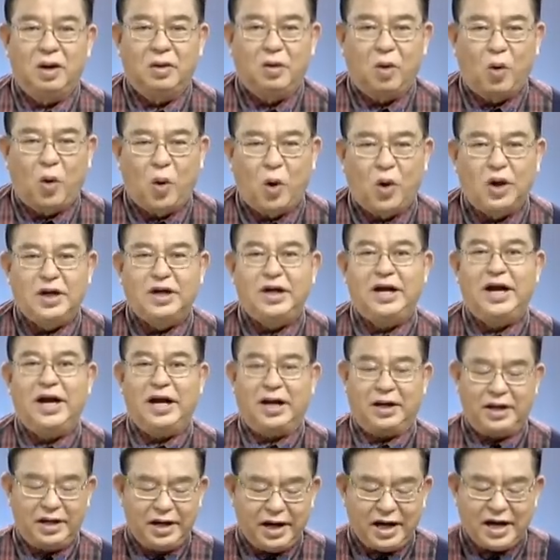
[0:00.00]
คนเนี่ย
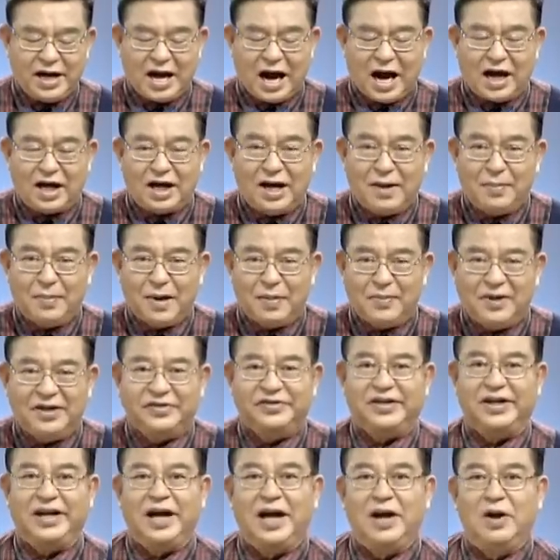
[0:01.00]
เนื้อหนังเนี่ยมันไม่
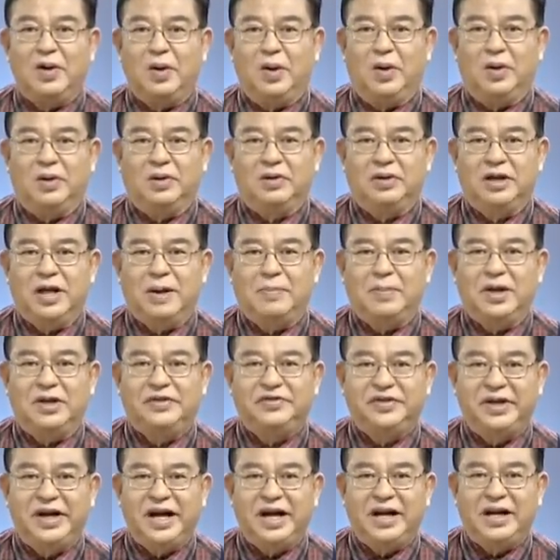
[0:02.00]
เสียหรอก แต่มัน
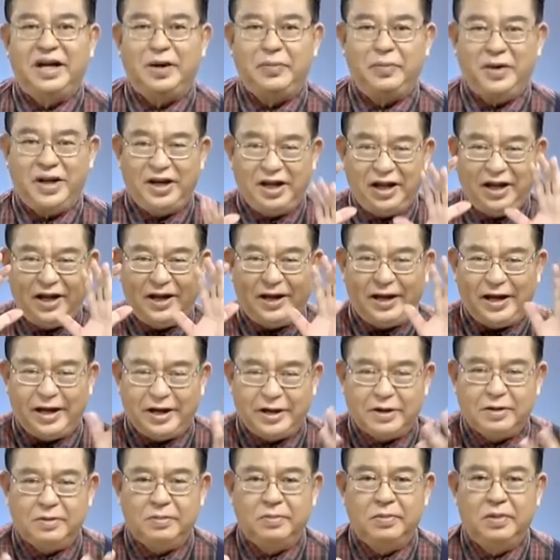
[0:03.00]
เสียที่วิธีคิด
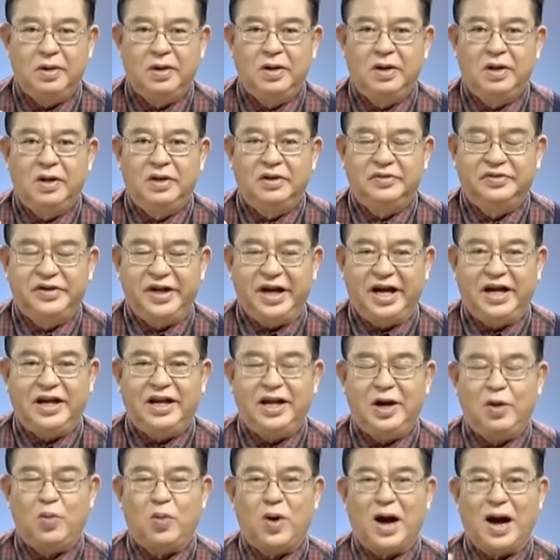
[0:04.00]
เสีย
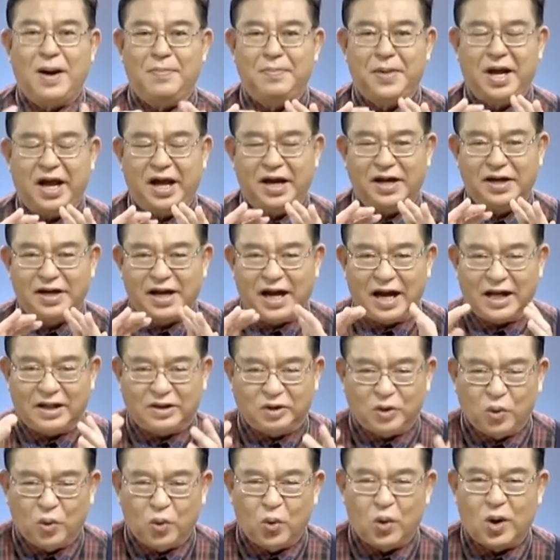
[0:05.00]
ที่ความเห็นแก่
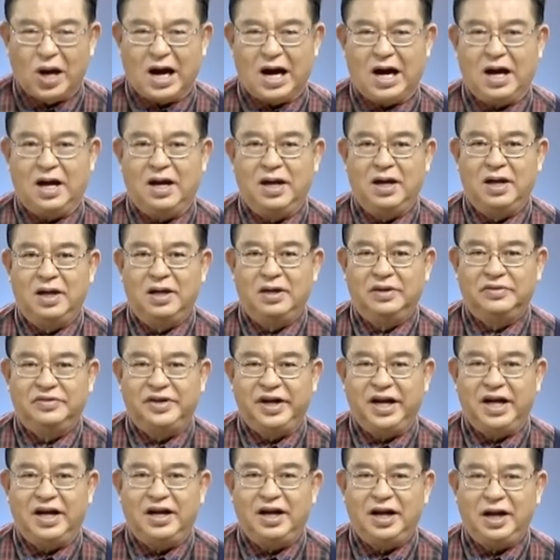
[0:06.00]
ตัว
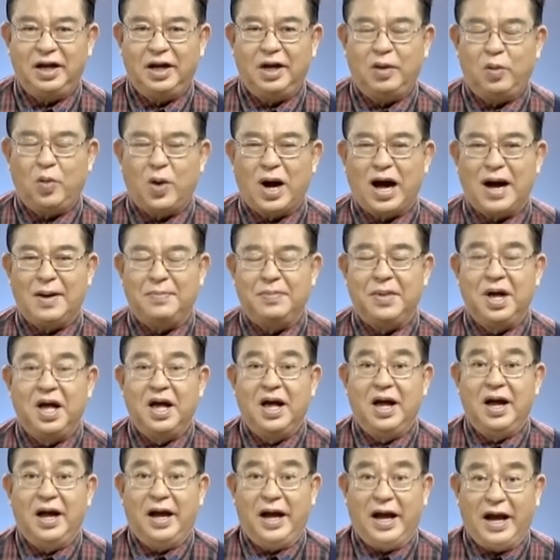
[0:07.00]
เสียที่ความ
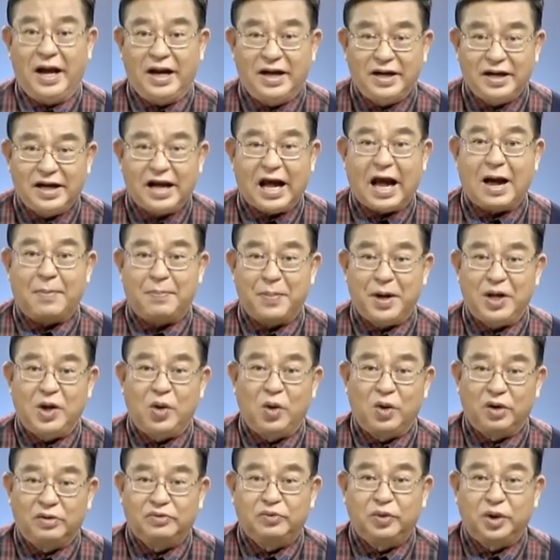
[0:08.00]
เห็นแก่ประโย
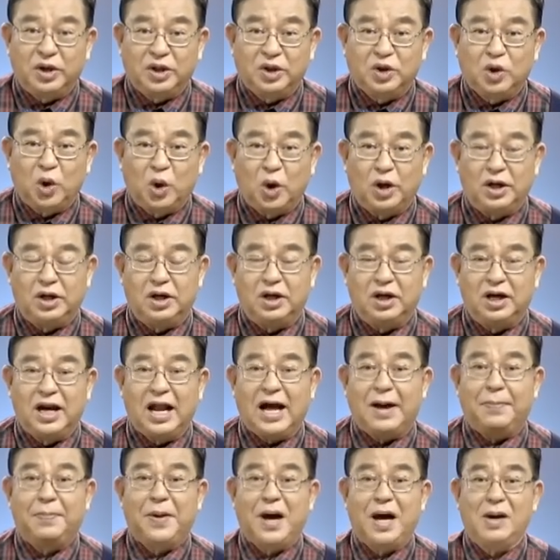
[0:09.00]
ชน์ส่วนตน
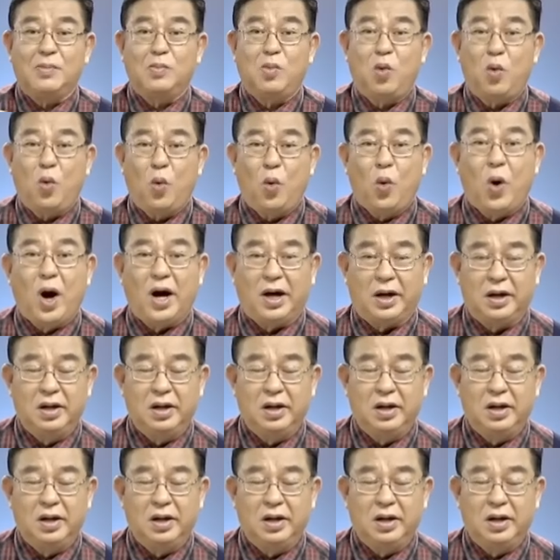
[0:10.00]
และพรรคพวก